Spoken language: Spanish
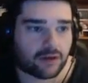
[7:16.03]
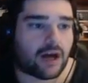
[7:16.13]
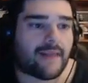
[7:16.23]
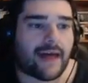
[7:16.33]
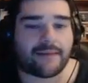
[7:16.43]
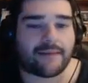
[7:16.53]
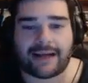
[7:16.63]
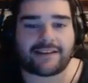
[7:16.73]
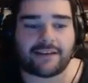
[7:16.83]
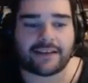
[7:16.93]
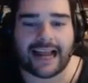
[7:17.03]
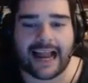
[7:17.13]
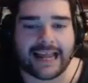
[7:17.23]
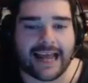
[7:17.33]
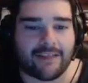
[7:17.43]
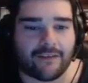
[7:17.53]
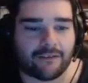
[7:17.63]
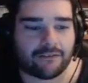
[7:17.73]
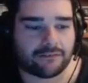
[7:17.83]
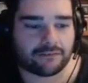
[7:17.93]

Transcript: Joder, macho, ya la he liado.